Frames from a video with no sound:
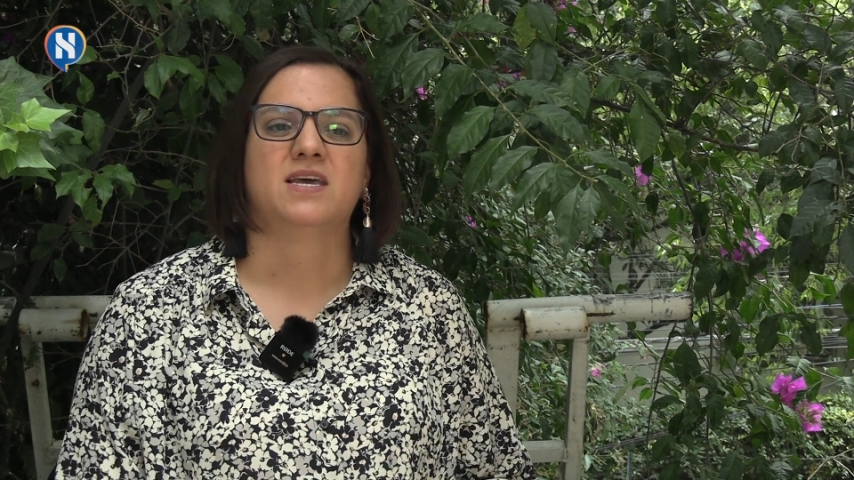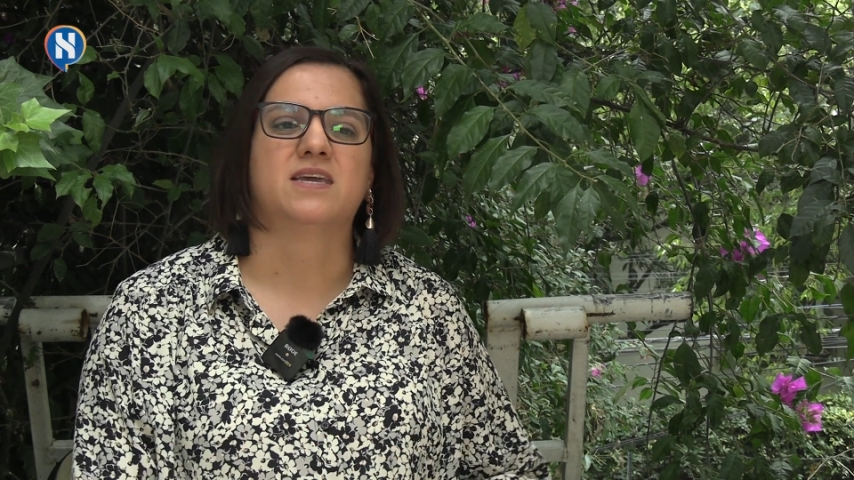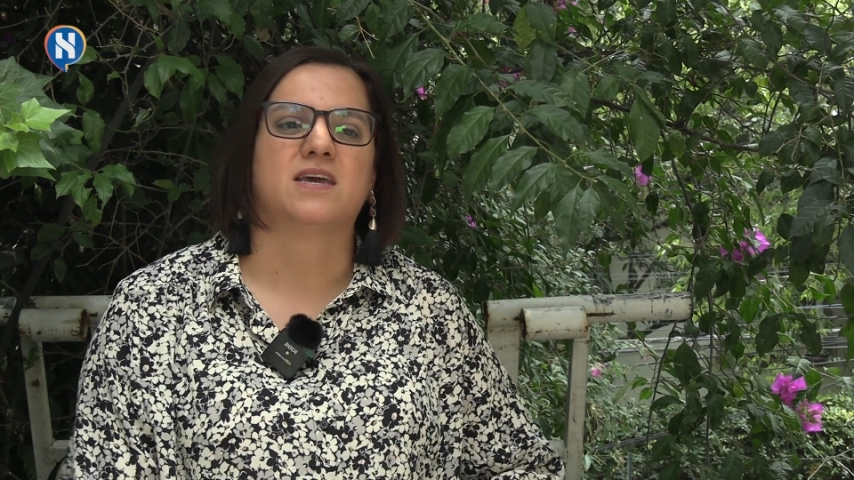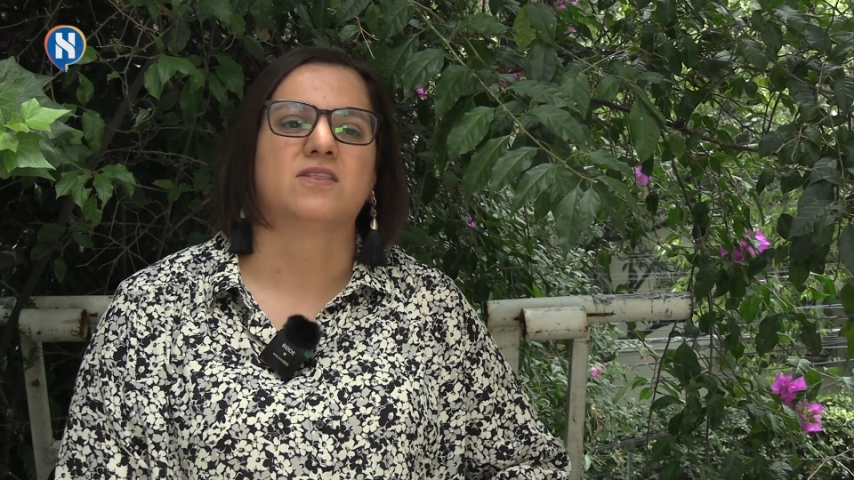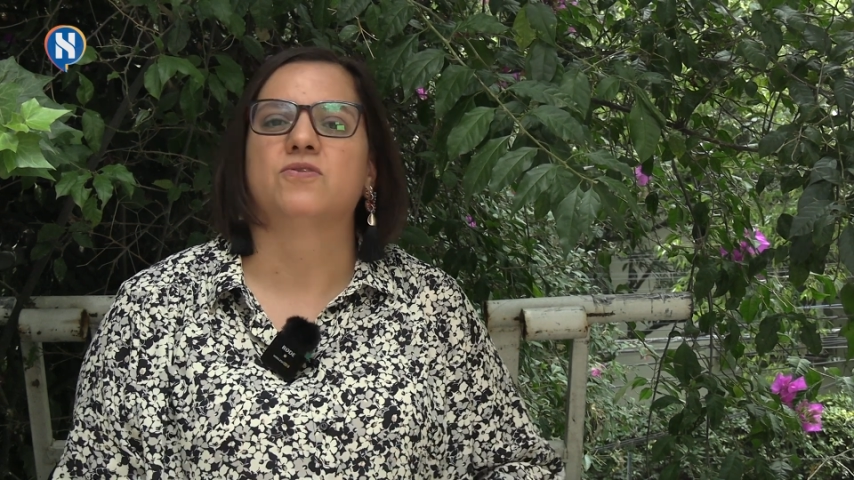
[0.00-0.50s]

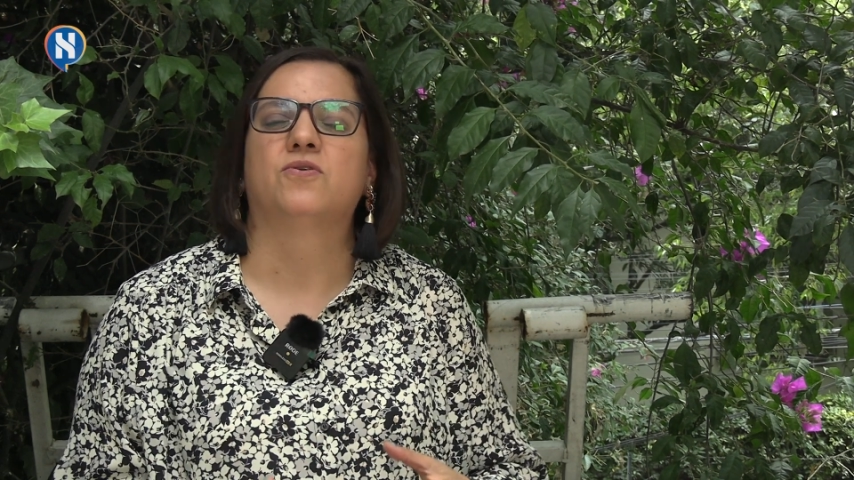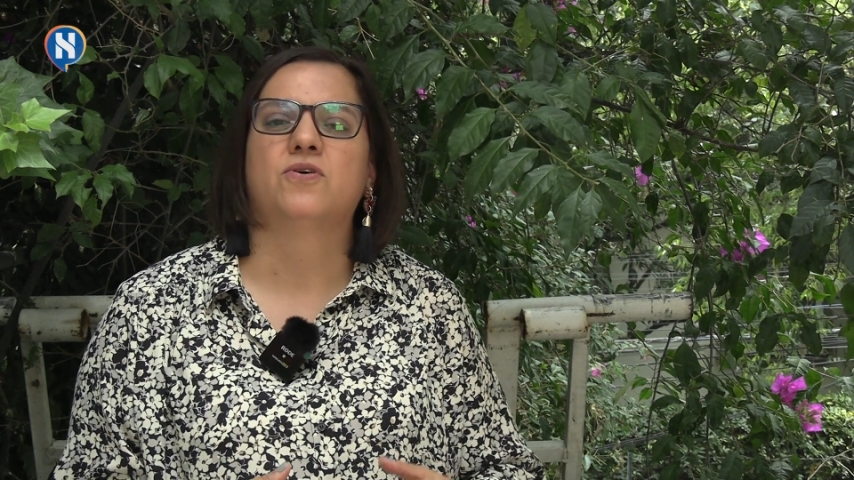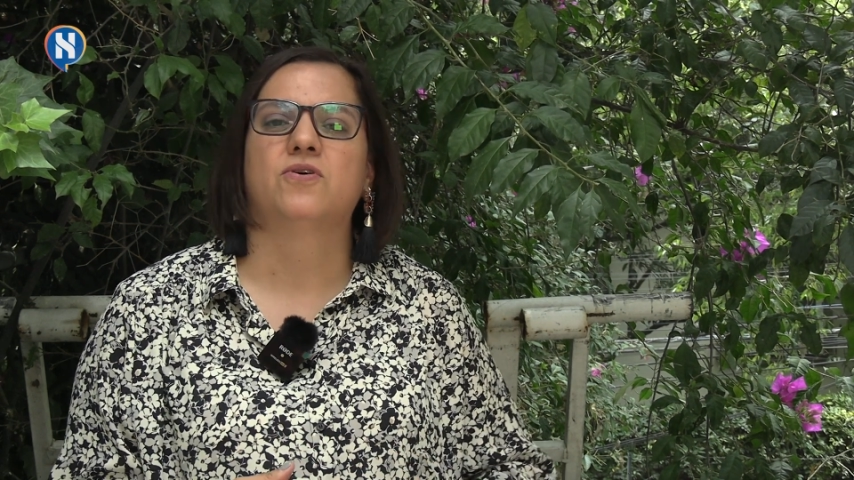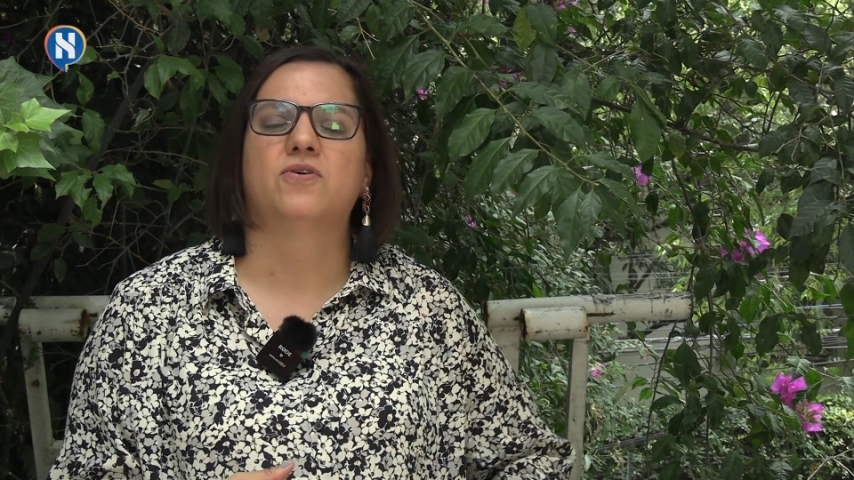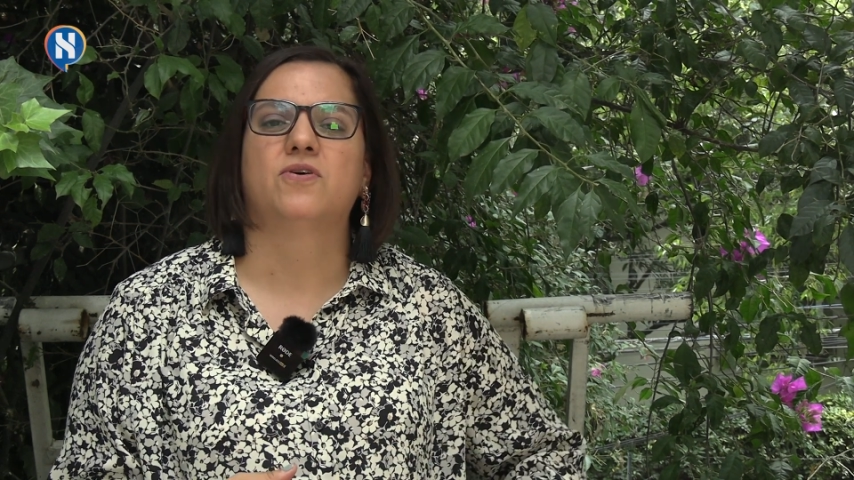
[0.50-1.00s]
y que
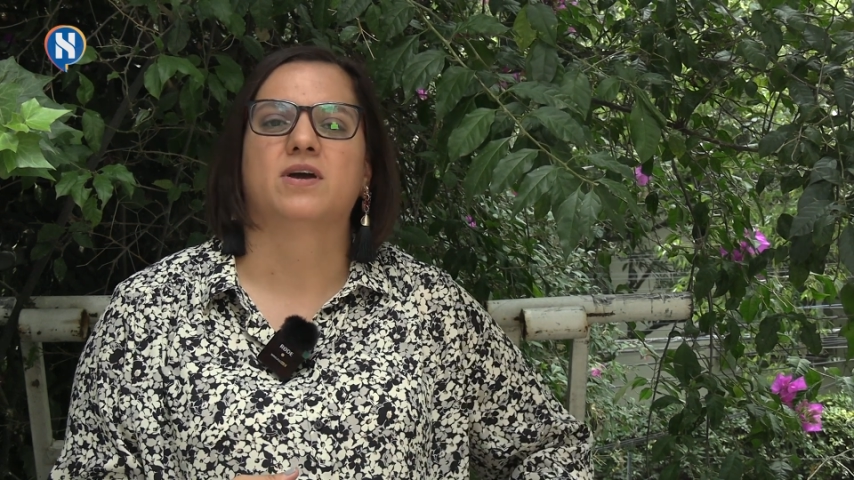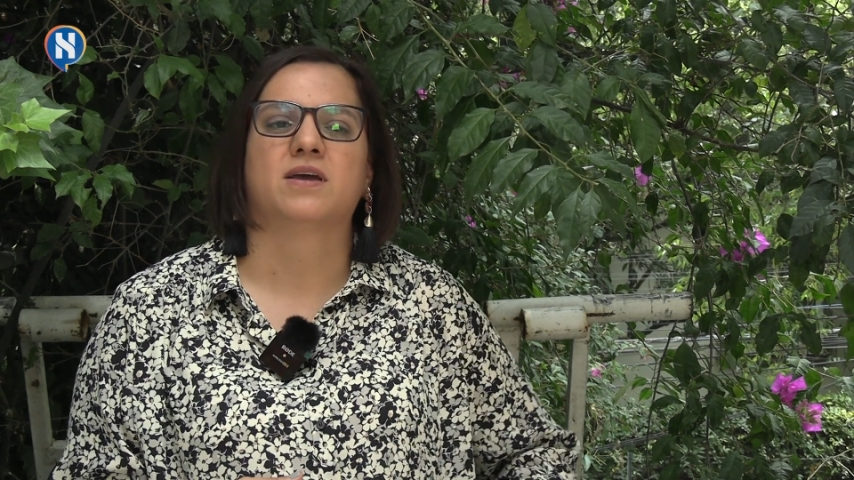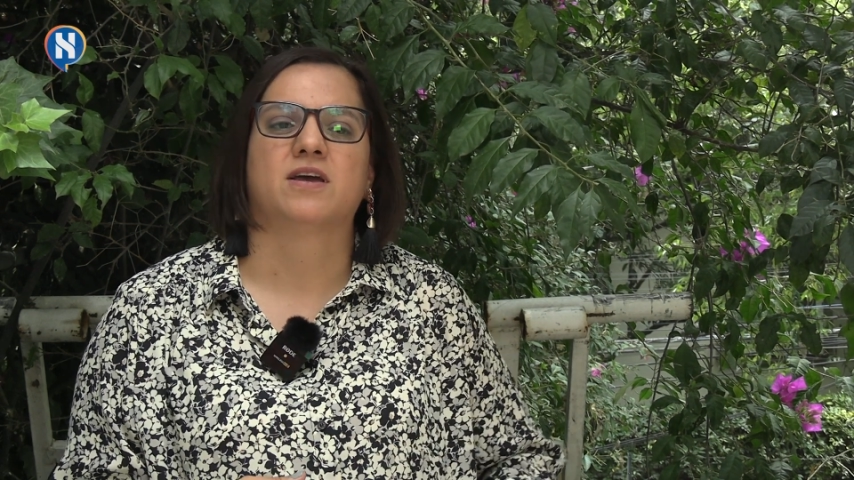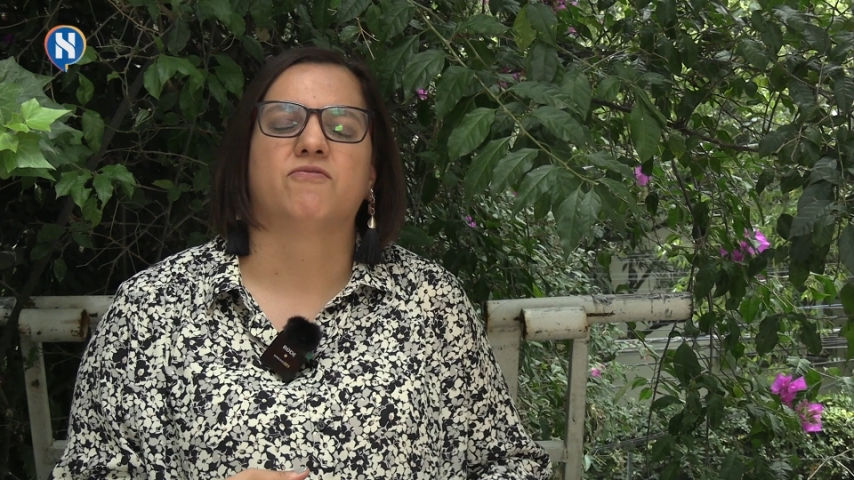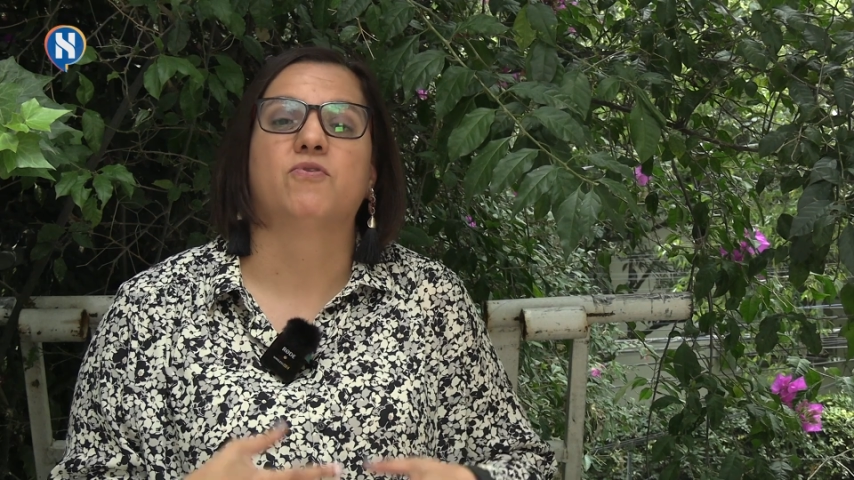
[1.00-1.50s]
no eh,